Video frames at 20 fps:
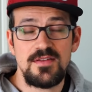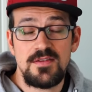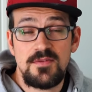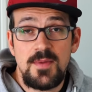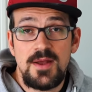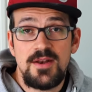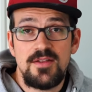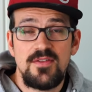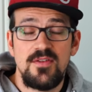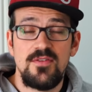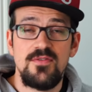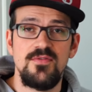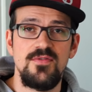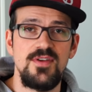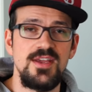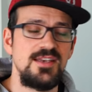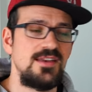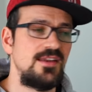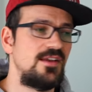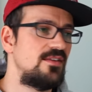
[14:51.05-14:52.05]
Ich meine, es ist ein
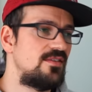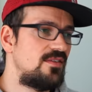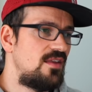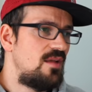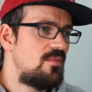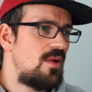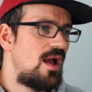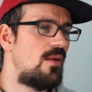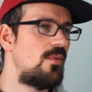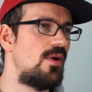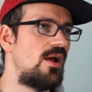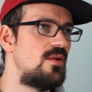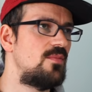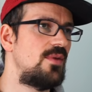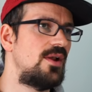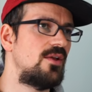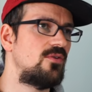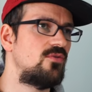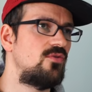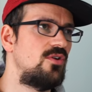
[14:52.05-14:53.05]
wichtiges Thema, aber
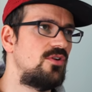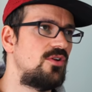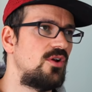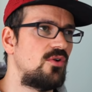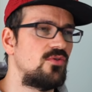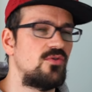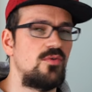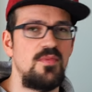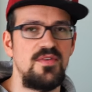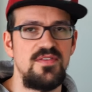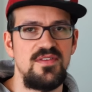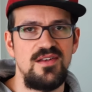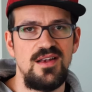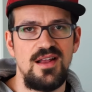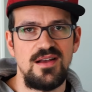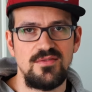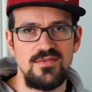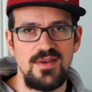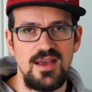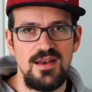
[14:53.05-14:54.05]
immer natürlich auch so ein bisschen
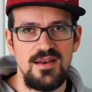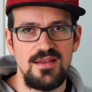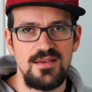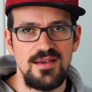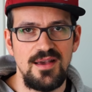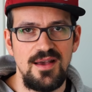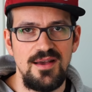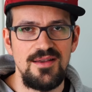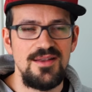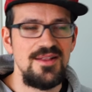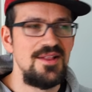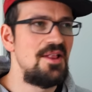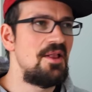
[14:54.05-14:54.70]
langweilig, ja.